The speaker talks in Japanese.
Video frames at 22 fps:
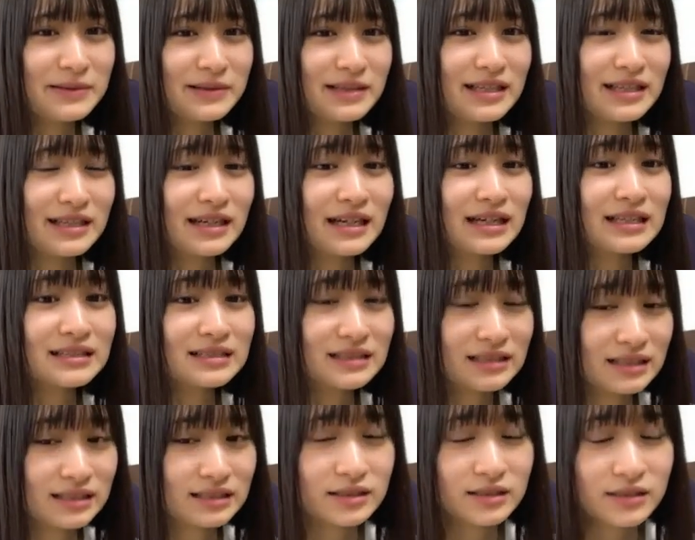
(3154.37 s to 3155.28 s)
な感じで
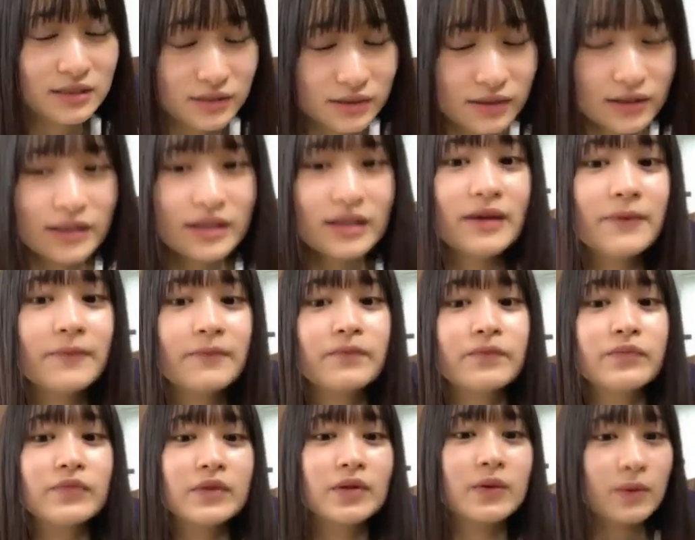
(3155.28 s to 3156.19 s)
すっごい
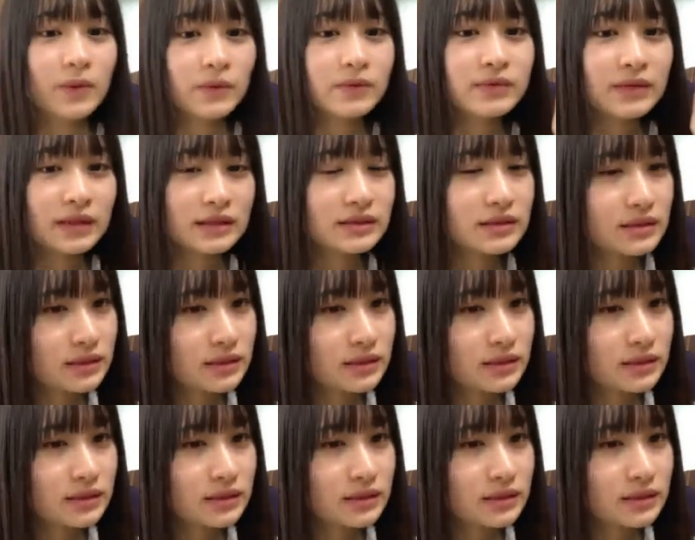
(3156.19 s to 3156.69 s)
同じそ